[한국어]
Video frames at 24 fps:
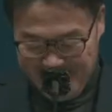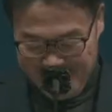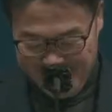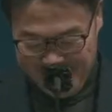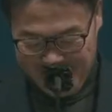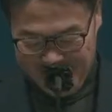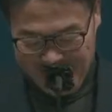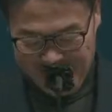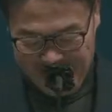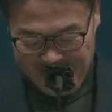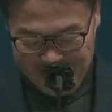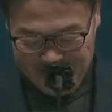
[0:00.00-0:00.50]

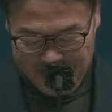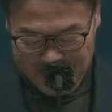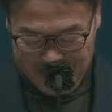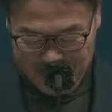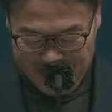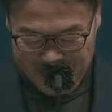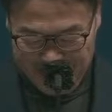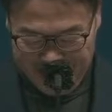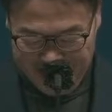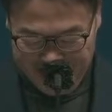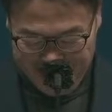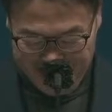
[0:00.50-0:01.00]

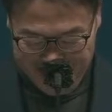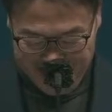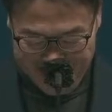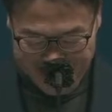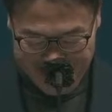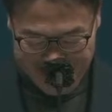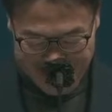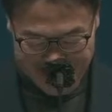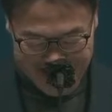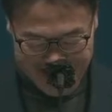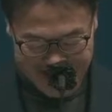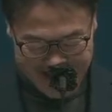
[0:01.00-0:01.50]
살아보세.
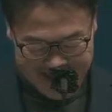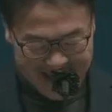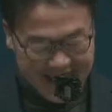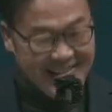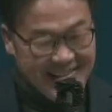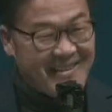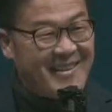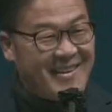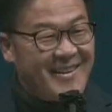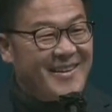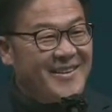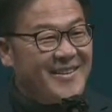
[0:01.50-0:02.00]

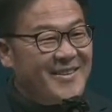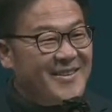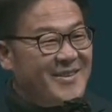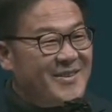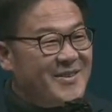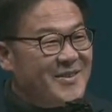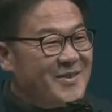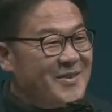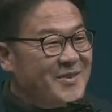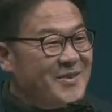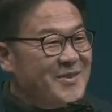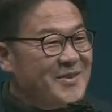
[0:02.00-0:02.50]

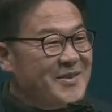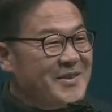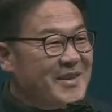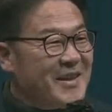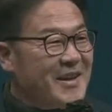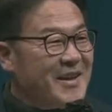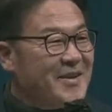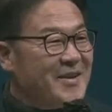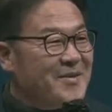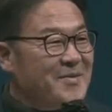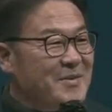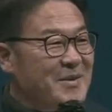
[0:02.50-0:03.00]
그리고는
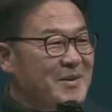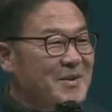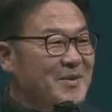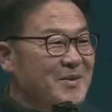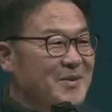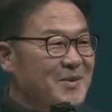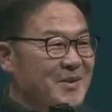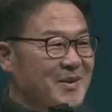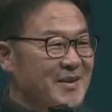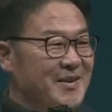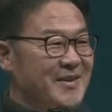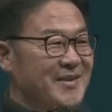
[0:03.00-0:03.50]

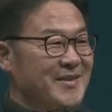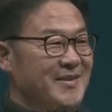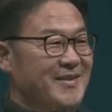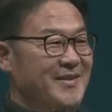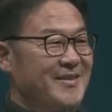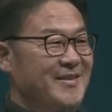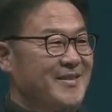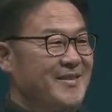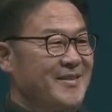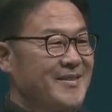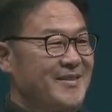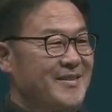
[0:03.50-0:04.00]
대한민국이
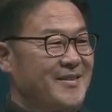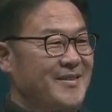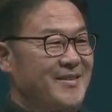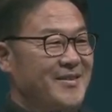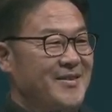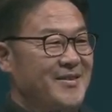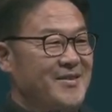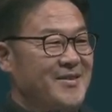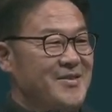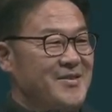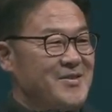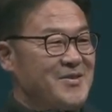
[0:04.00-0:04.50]

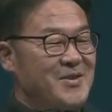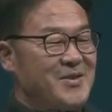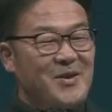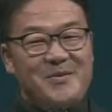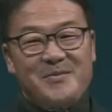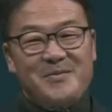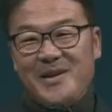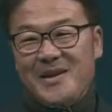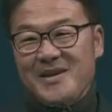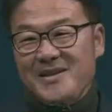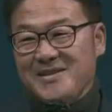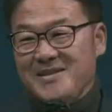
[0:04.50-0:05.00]

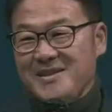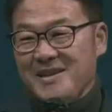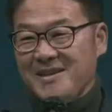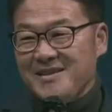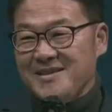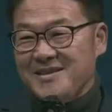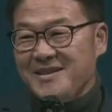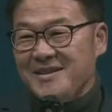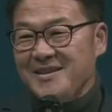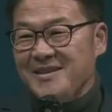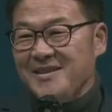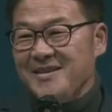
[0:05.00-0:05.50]
정말
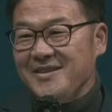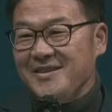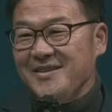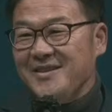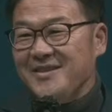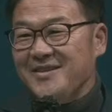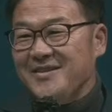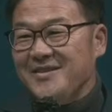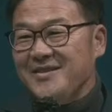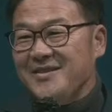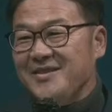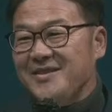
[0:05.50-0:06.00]
잘 살게
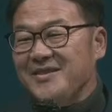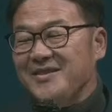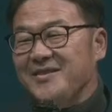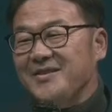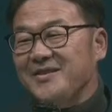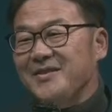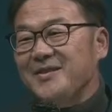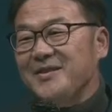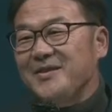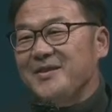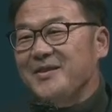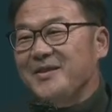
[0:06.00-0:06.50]
되었어요.
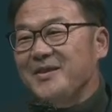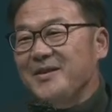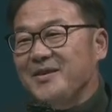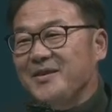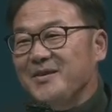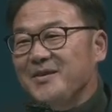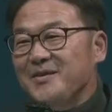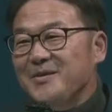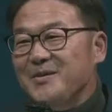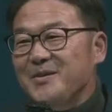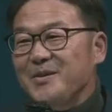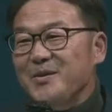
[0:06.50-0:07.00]

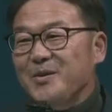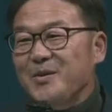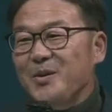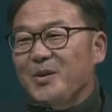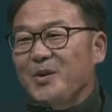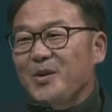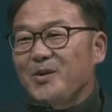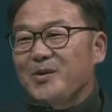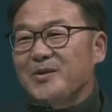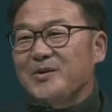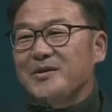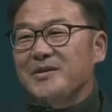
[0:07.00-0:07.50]
우리 교회
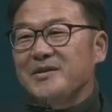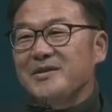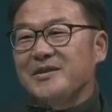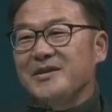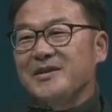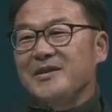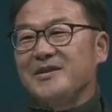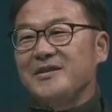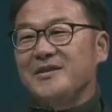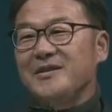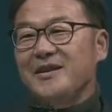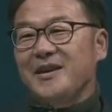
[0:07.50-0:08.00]

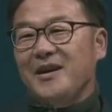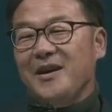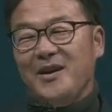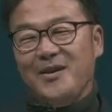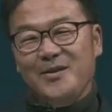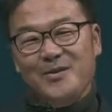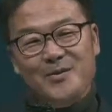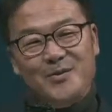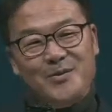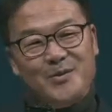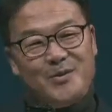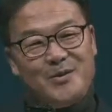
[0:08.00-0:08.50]
어른이
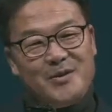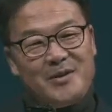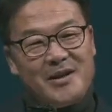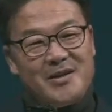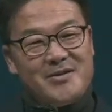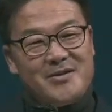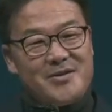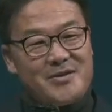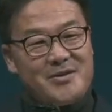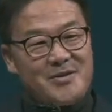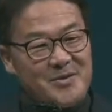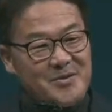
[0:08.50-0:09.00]
한국을
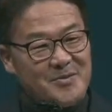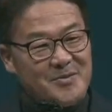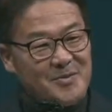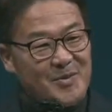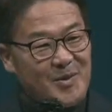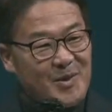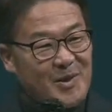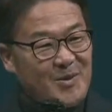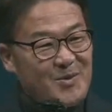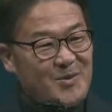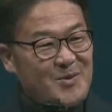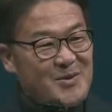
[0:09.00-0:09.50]
가셔서
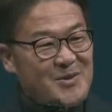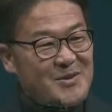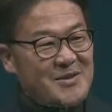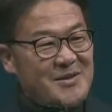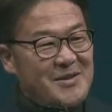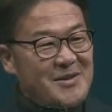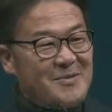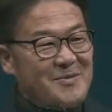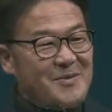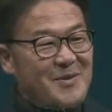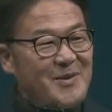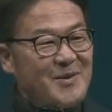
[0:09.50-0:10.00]
뭐라고
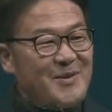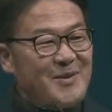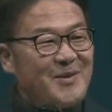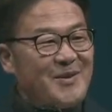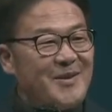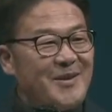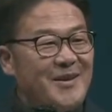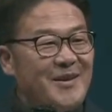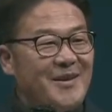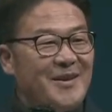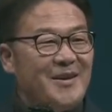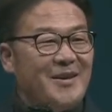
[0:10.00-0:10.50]
그러셨냐면
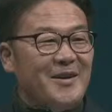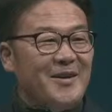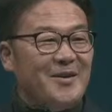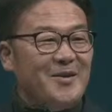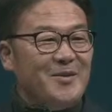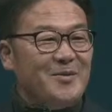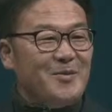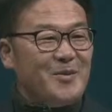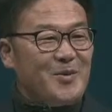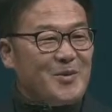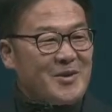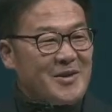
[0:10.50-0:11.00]

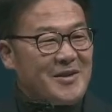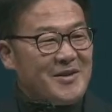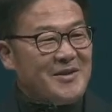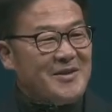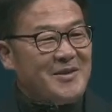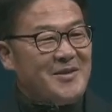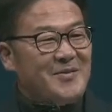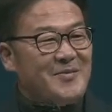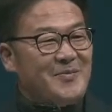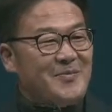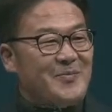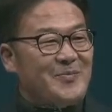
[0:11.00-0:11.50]

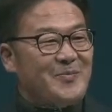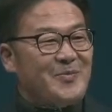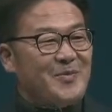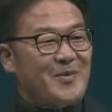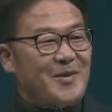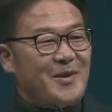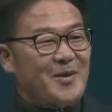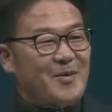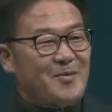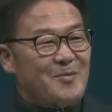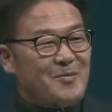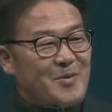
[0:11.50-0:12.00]
목사님
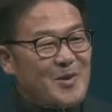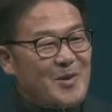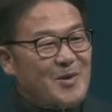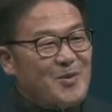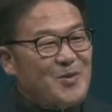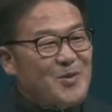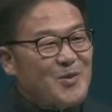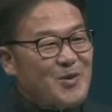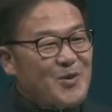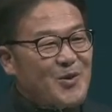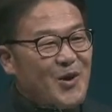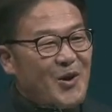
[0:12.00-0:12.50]

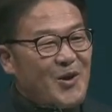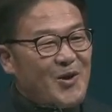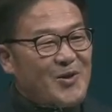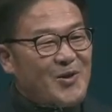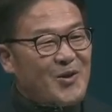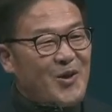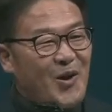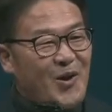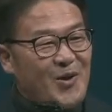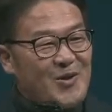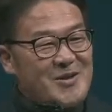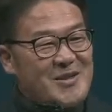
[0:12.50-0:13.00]
미국 겨,
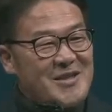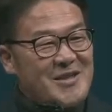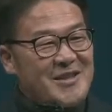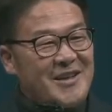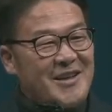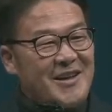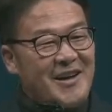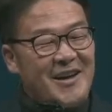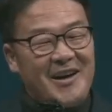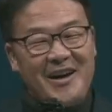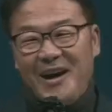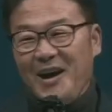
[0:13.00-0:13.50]

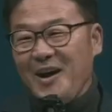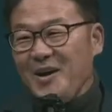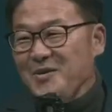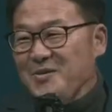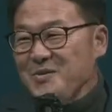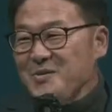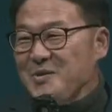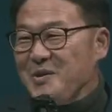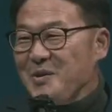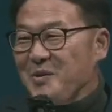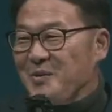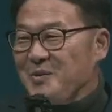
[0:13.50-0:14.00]
거지가
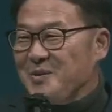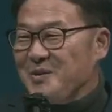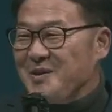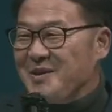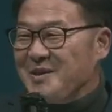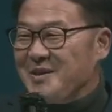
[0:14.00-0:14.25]
한국에 온